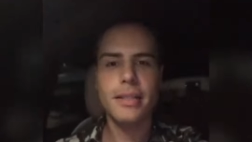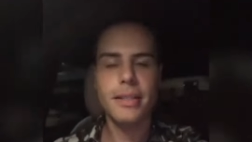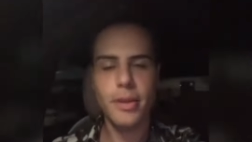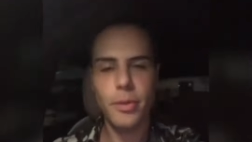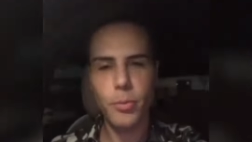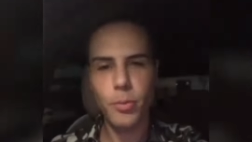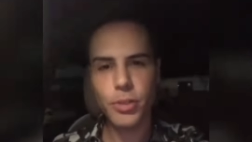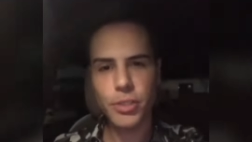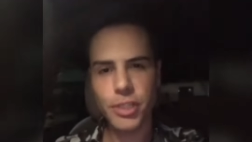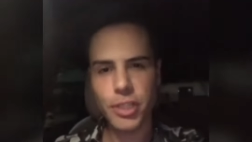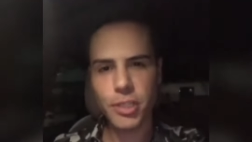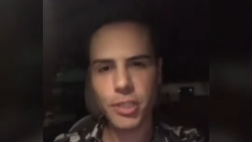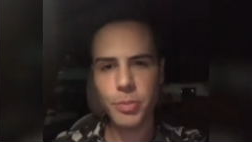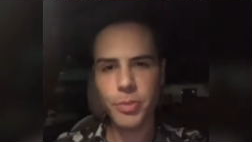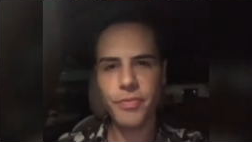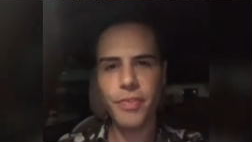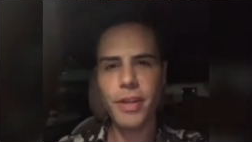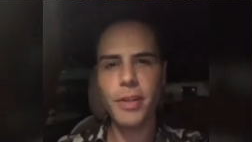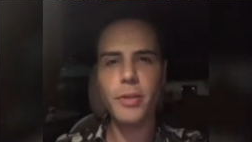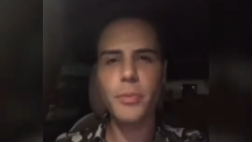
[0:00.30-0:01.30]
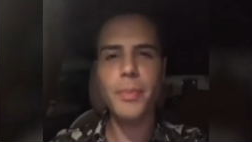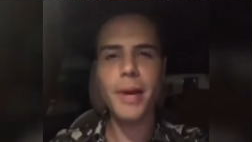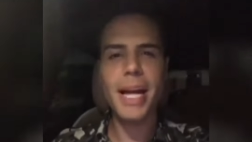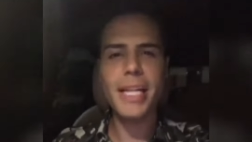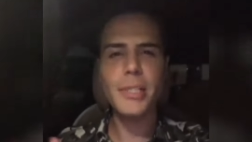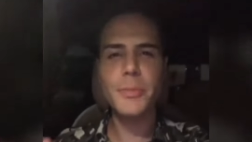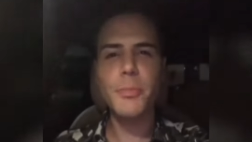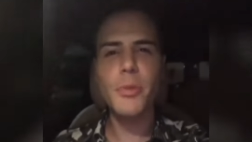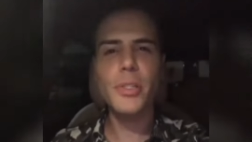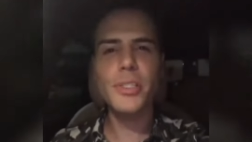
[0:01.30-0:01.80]
Tem um monte de gente me falando,
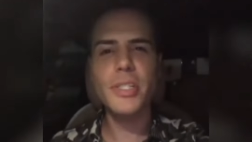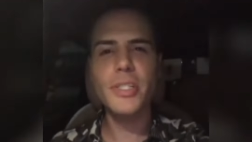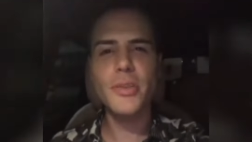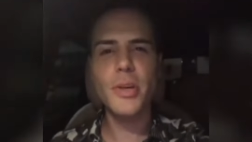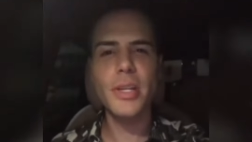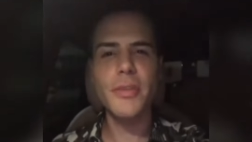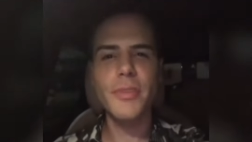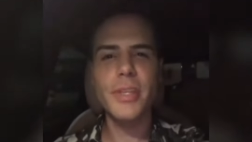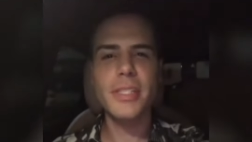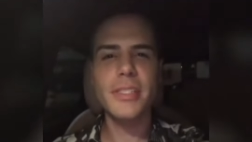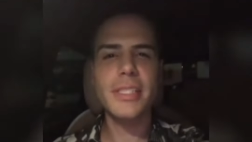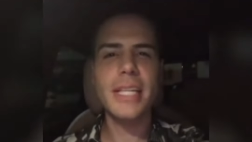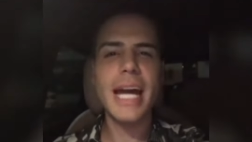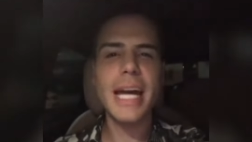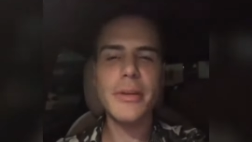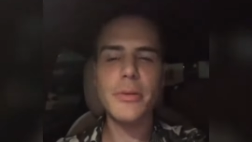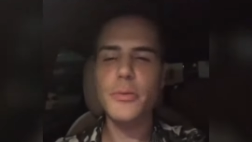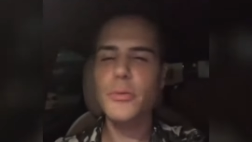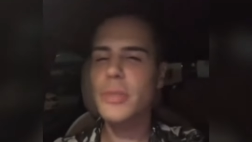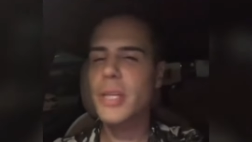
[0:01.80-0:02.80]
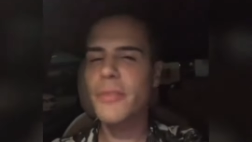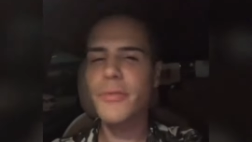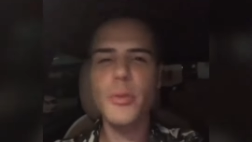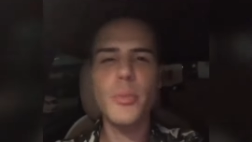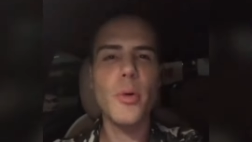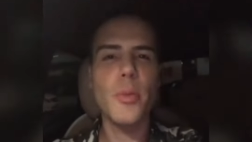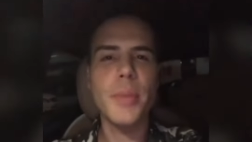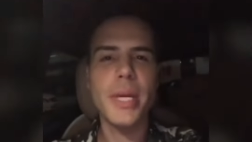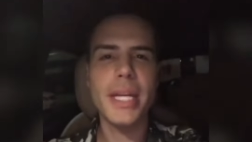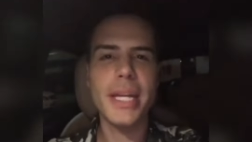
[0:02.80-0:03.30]
Bate, poxa, seu é aniversário, não teve
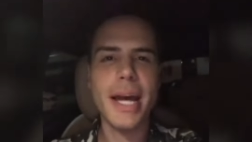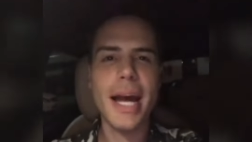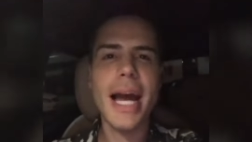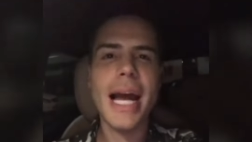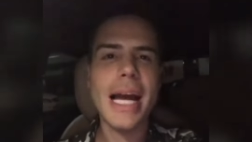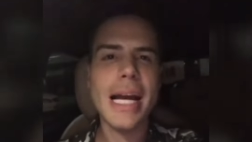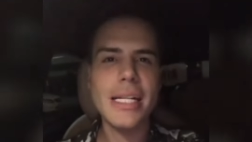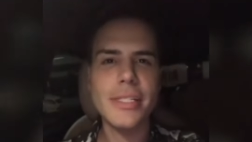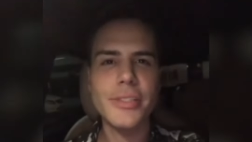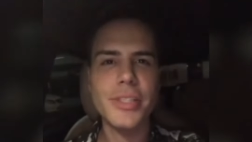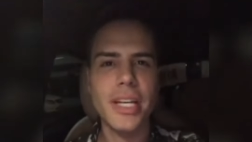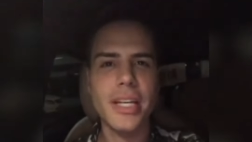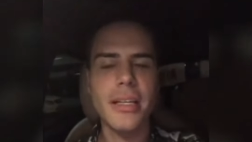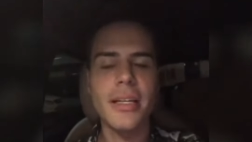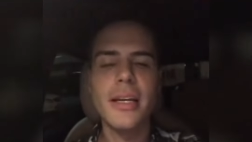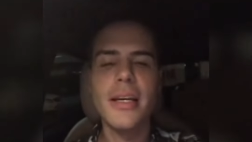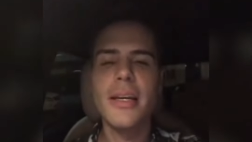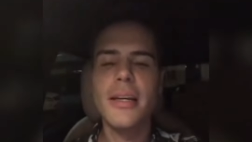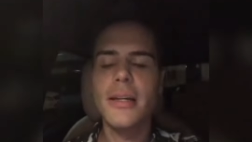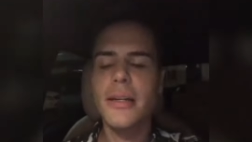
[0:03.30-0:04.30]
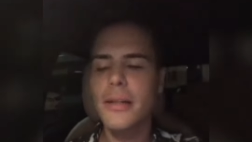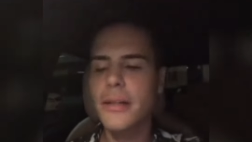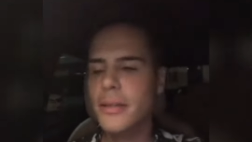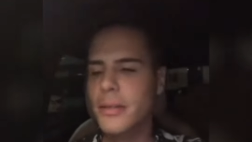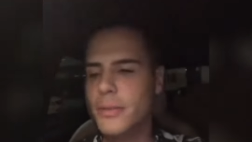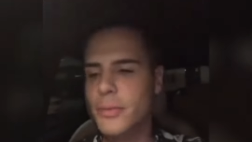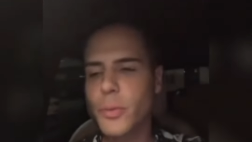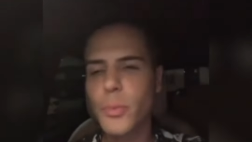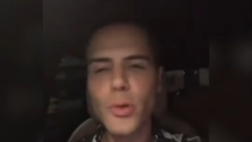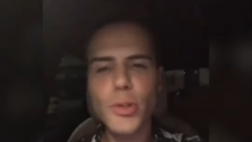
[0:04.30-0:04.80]
uma homenagem,
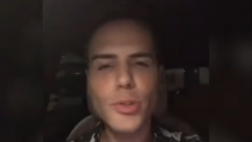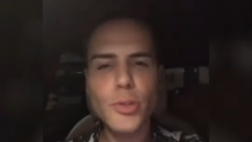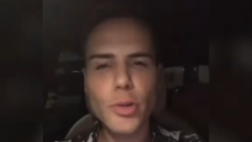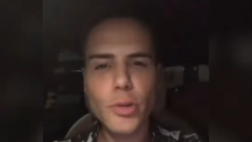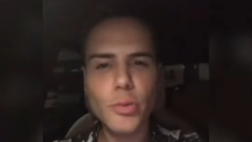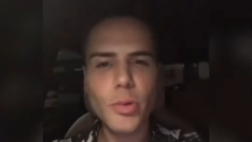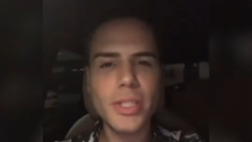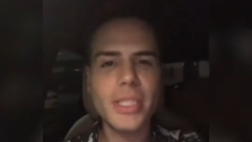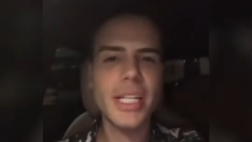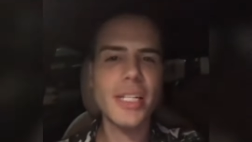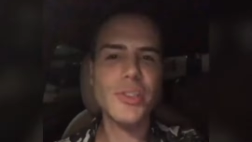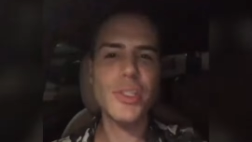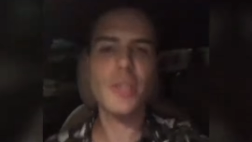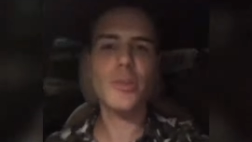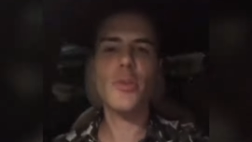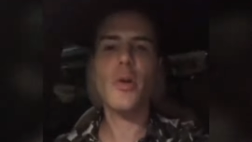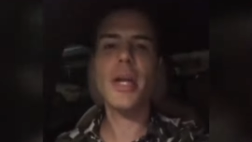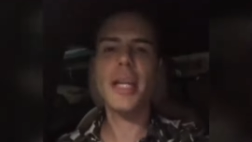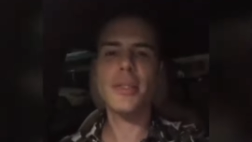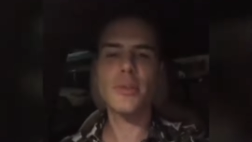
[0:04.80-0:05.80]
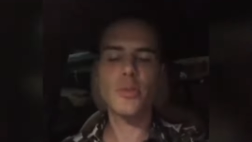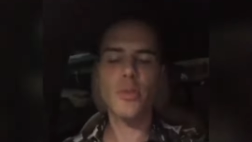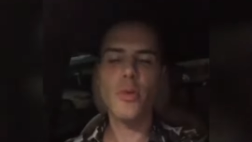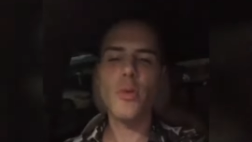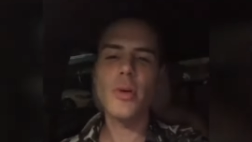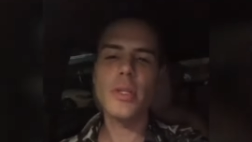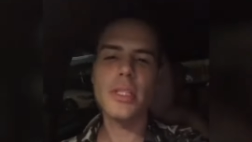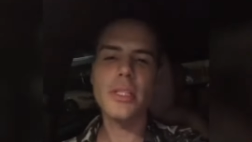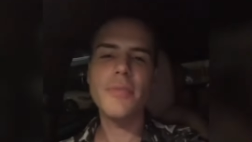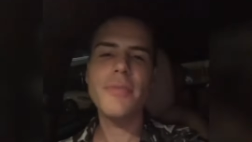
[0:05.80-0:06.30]
não mostrou tua trajetória
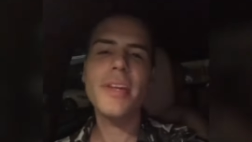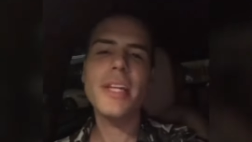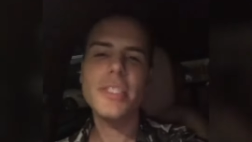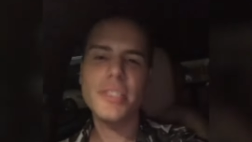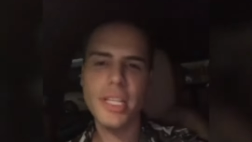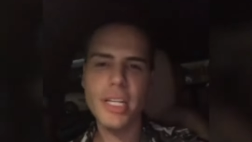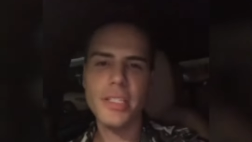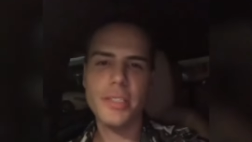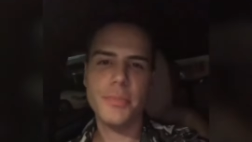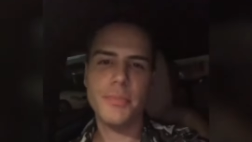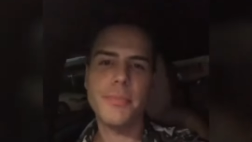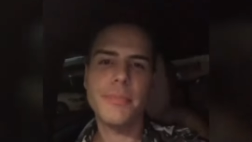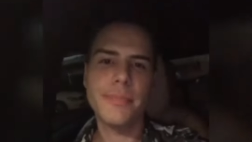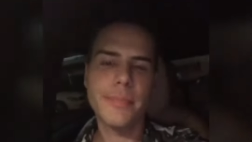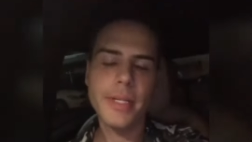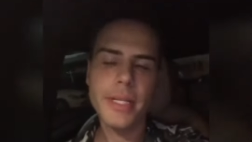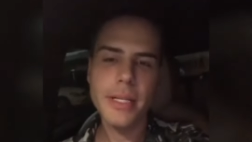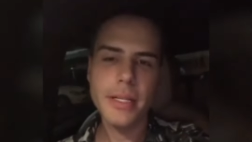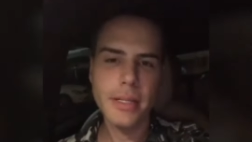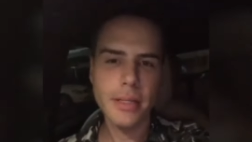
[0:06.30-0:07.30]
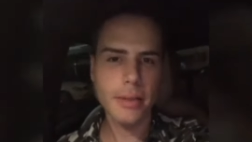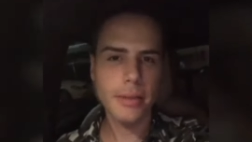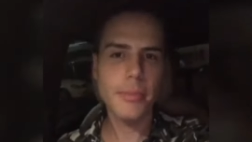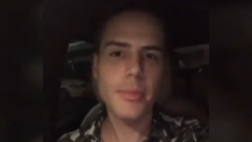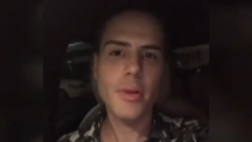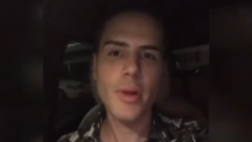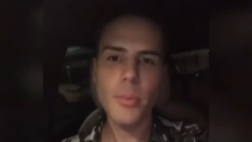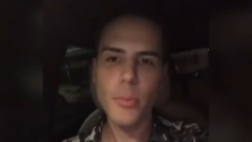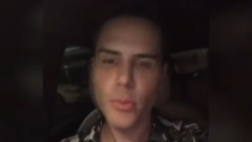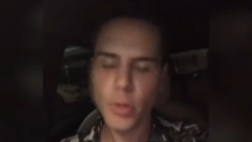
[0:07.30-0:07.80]
toda. Eu falei, gente,
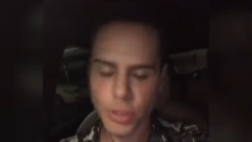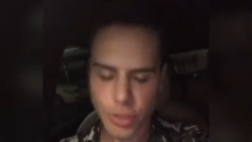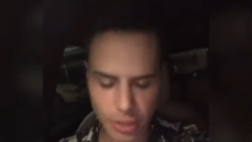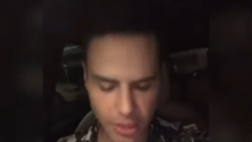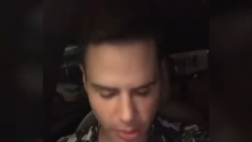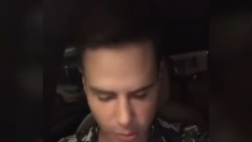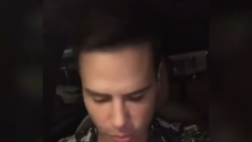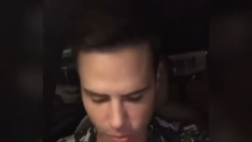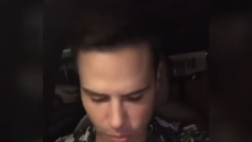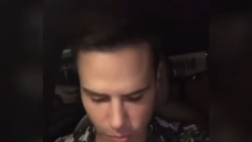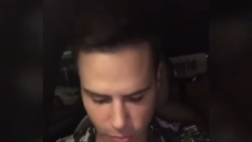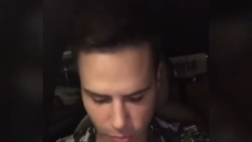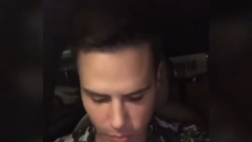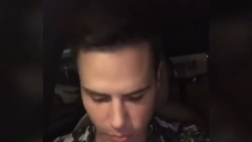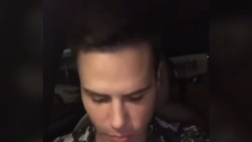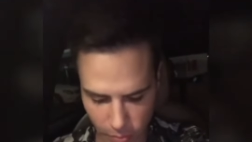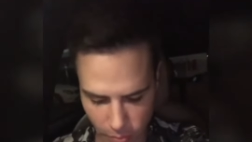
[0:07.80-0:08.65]
pelo amor de Deus, não.